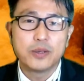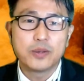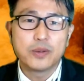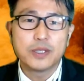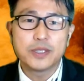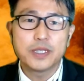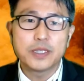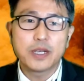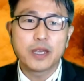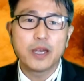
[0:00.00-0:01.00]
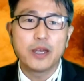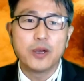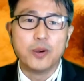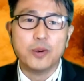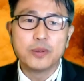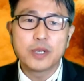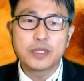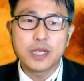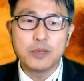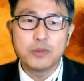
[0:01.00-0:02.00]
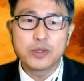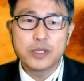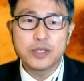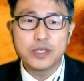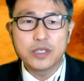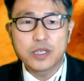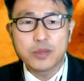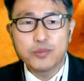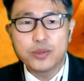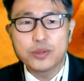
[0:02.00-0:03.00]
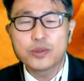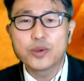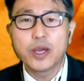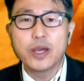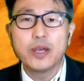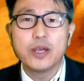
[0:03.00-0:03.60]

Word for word: 또한 세상에 온갖 잘못된 지식의 풍조에